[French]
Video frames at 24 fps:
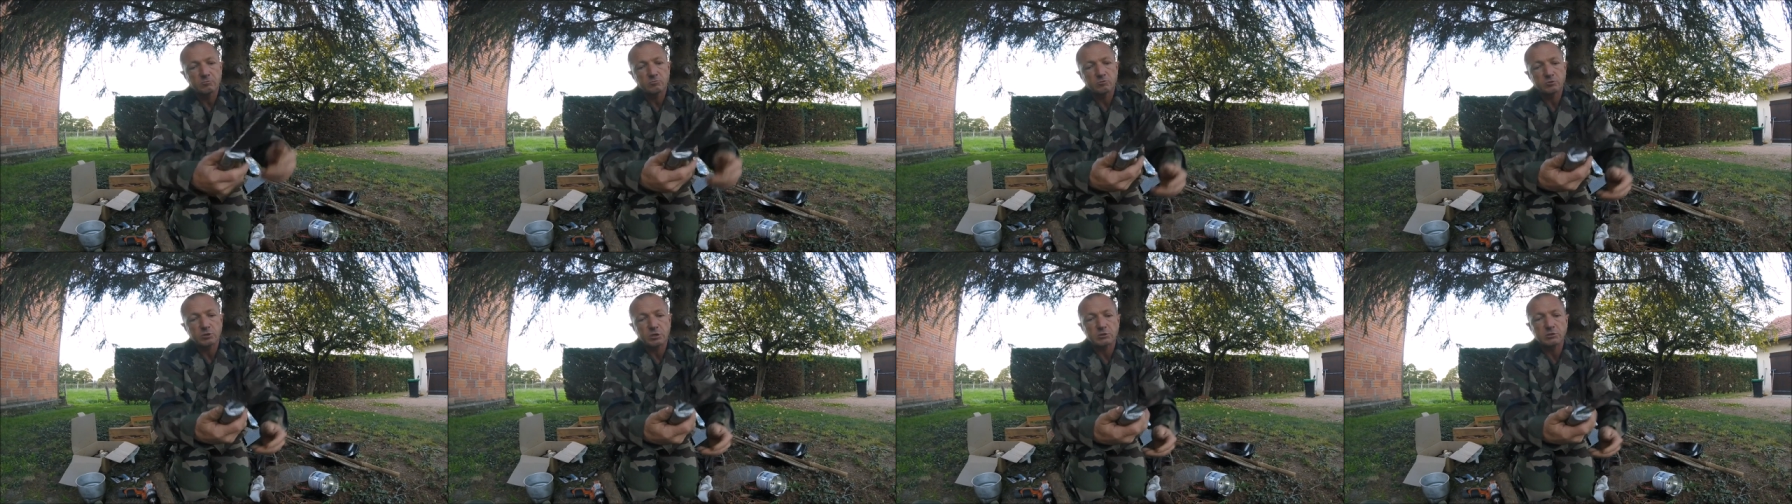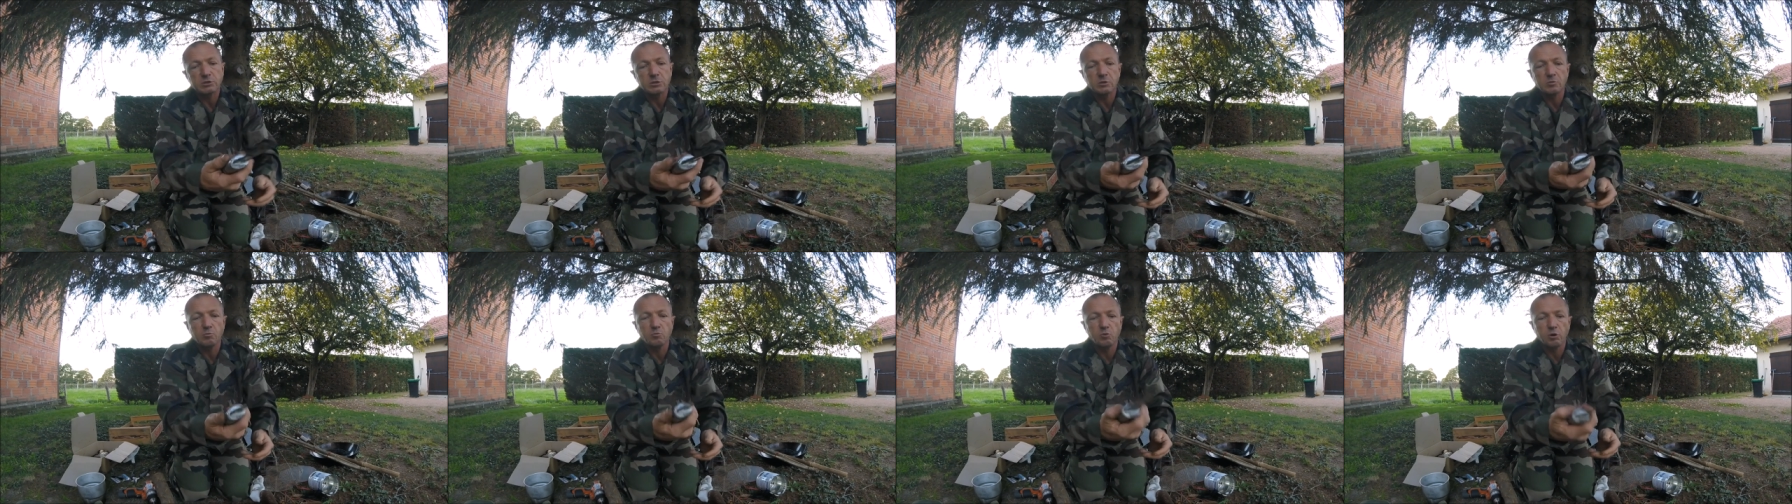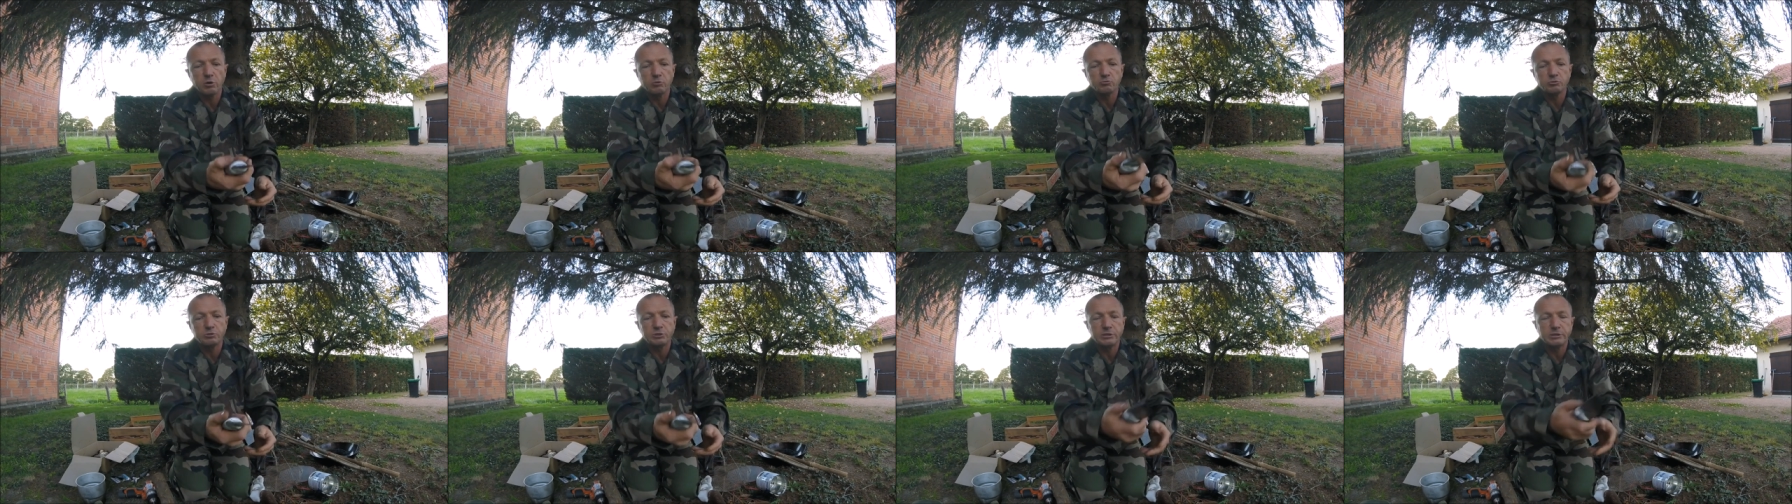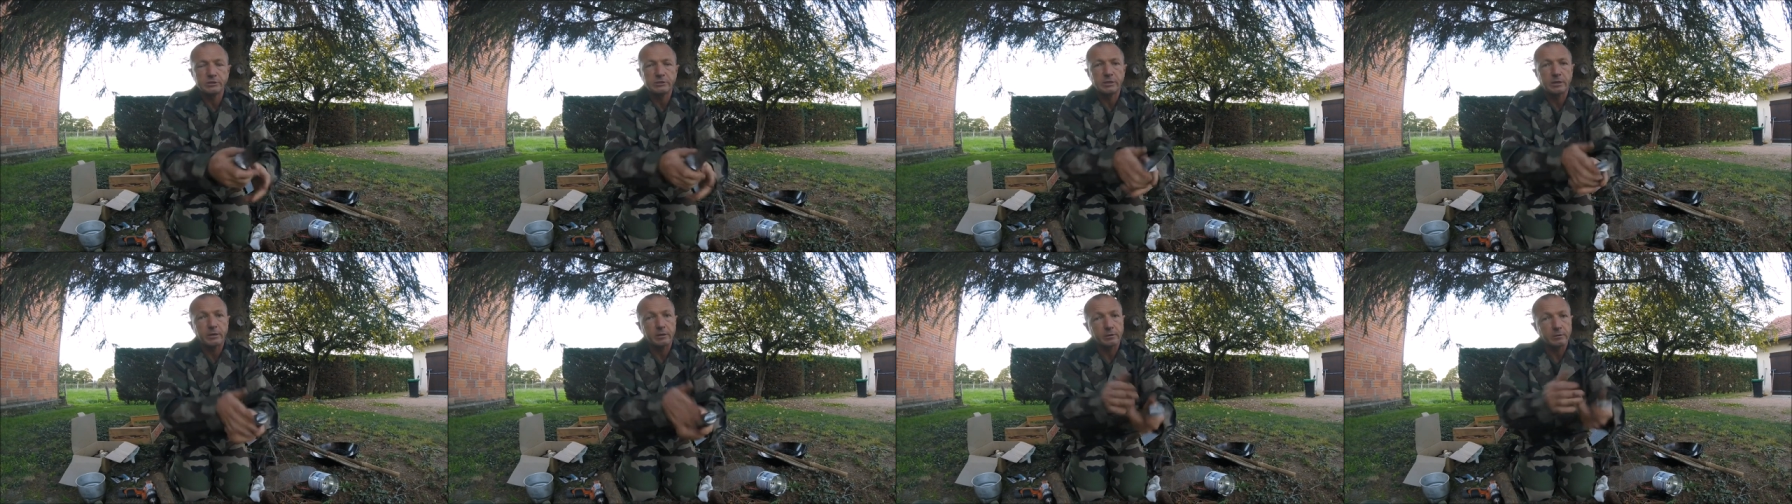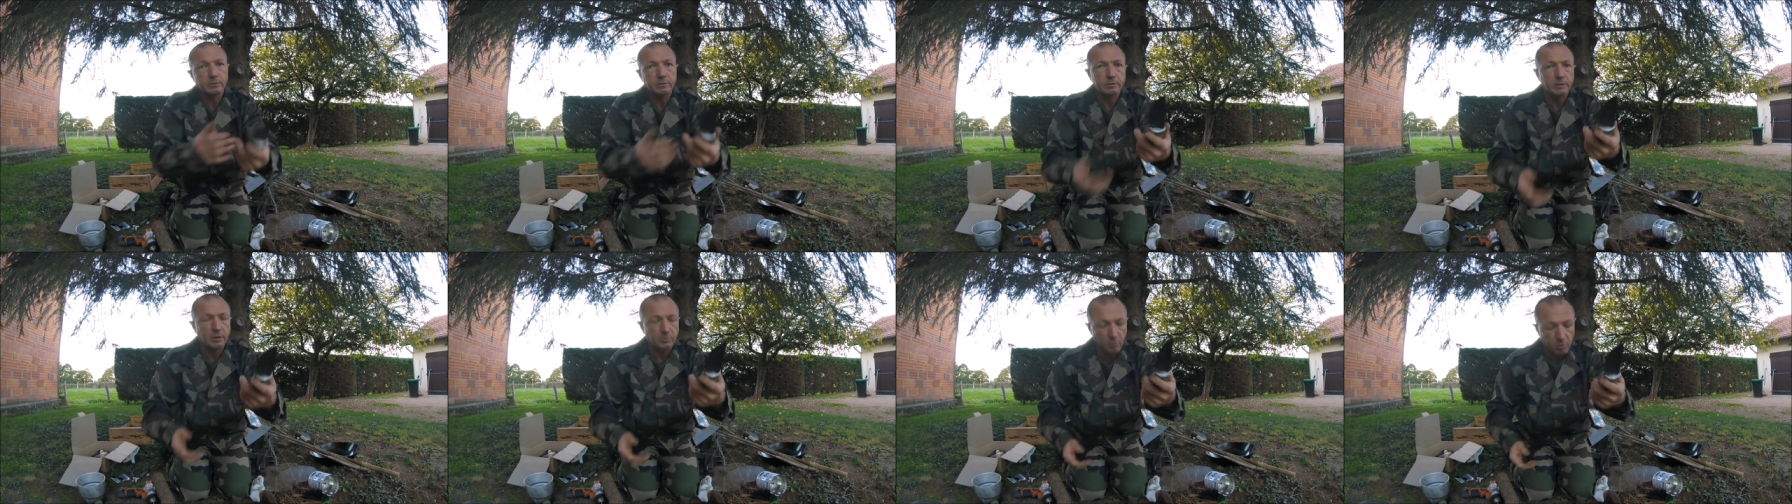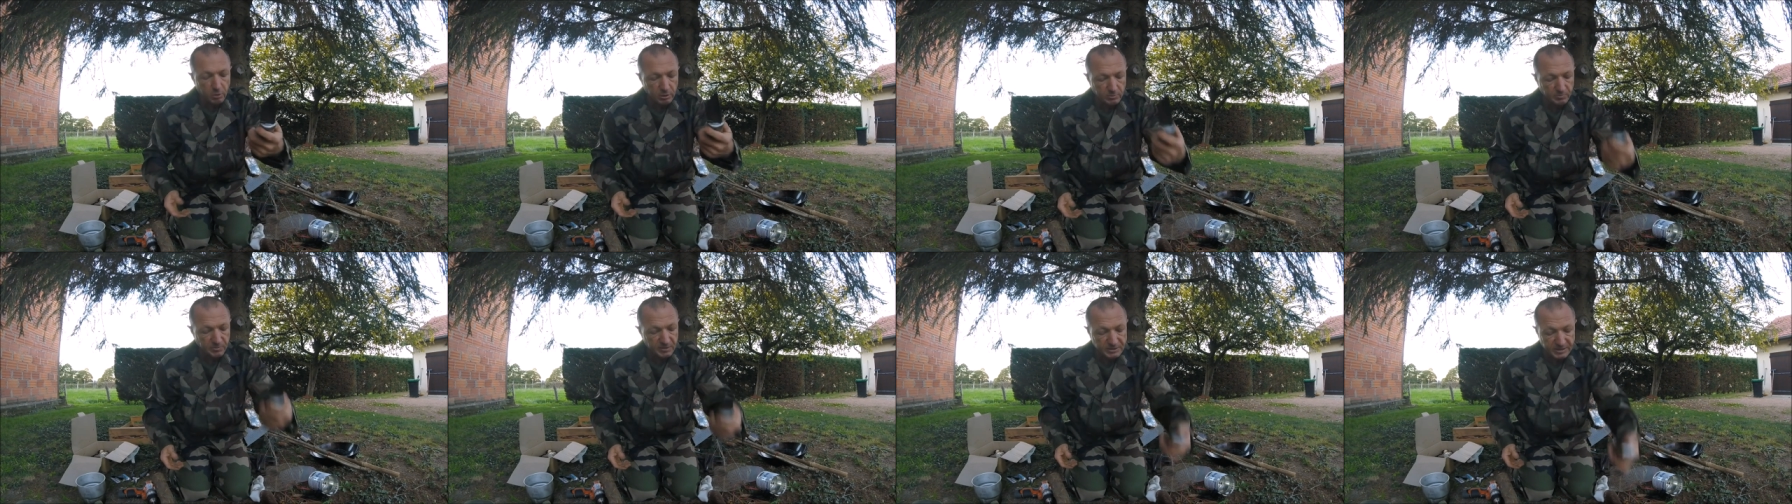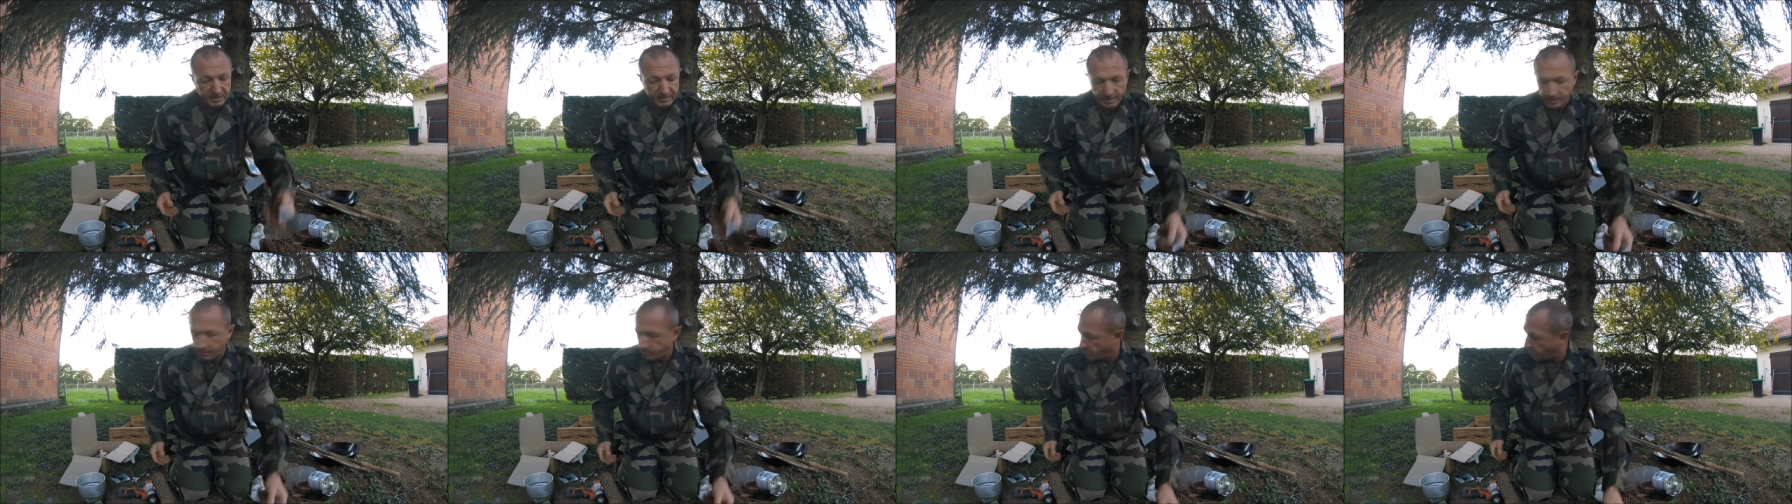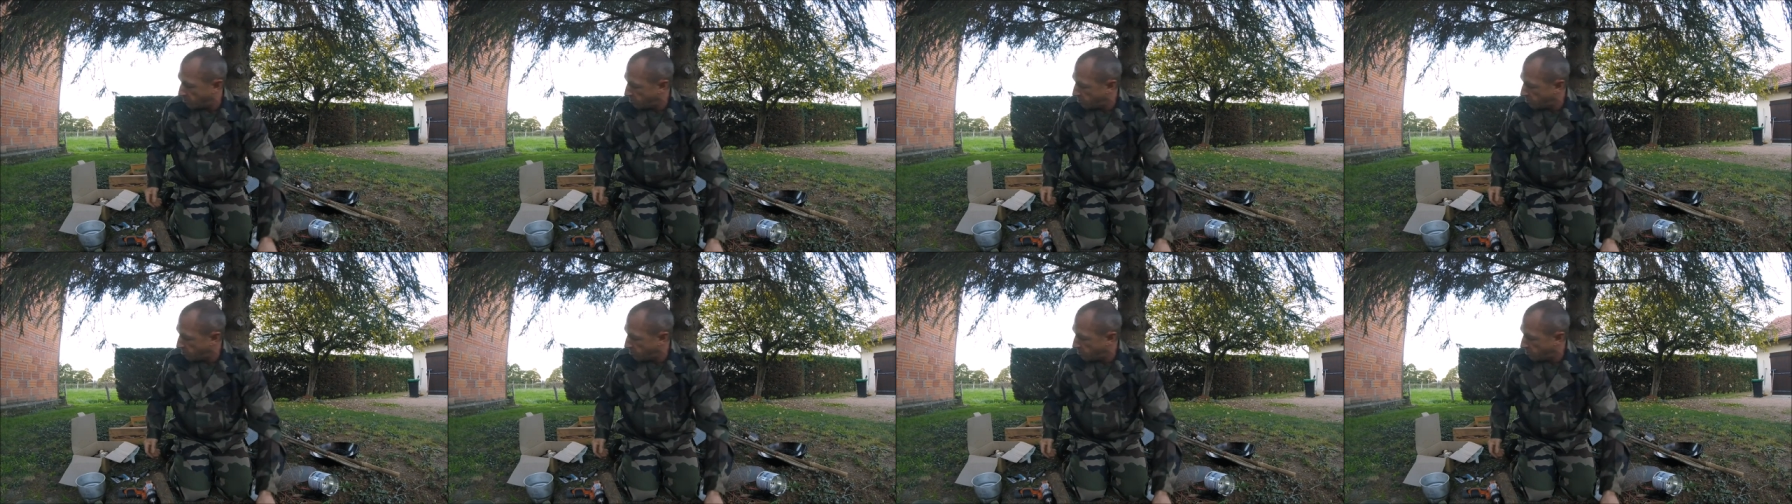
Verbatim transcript: Ça, c'est moins utilitaire. Et d'abord, il pèse un âne